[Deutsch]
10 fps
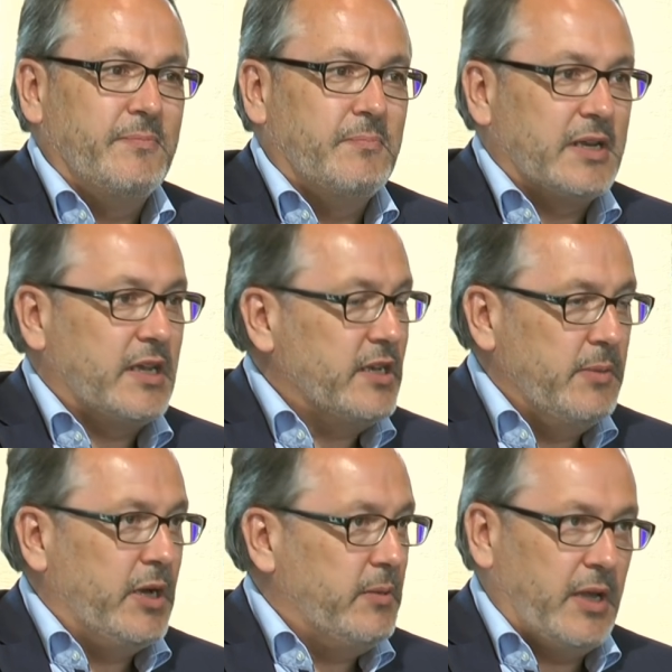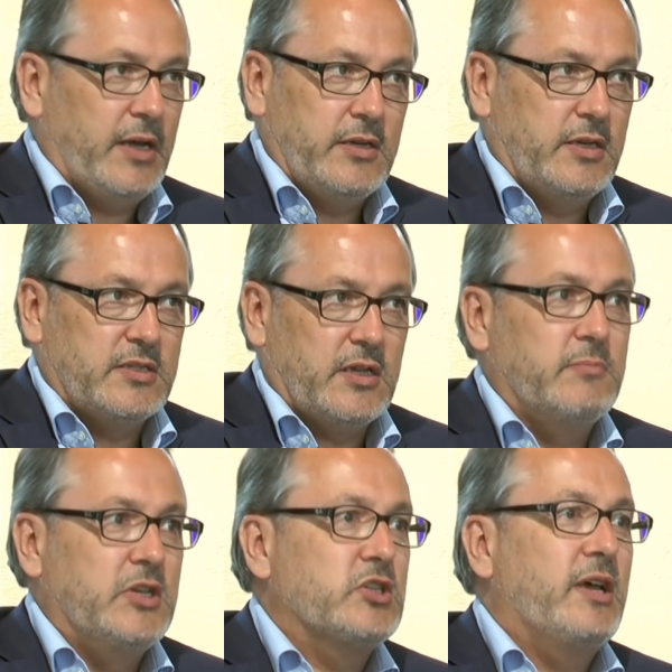man kann immer im Nachhinein
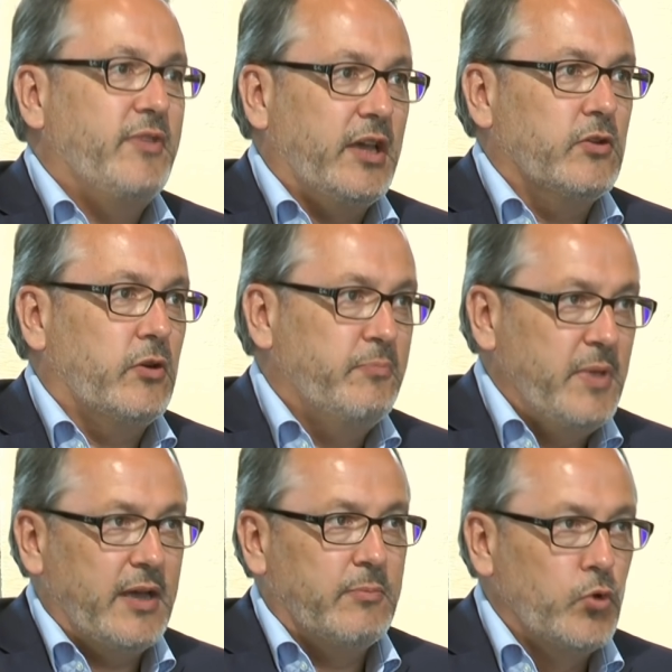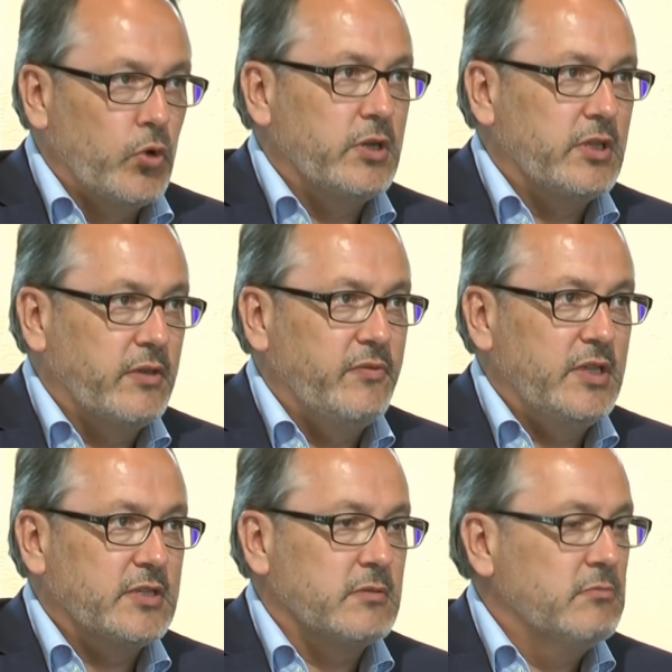sagen, Mensch, da wäre noch mehr möglich
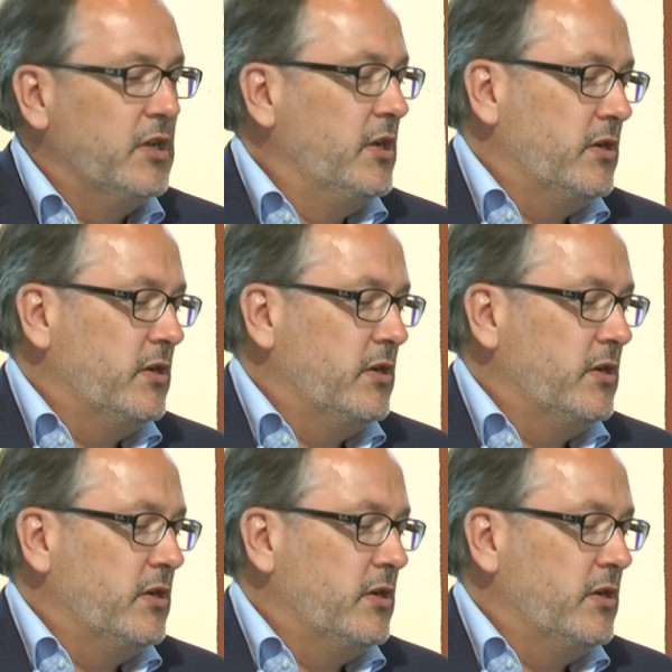gewesen.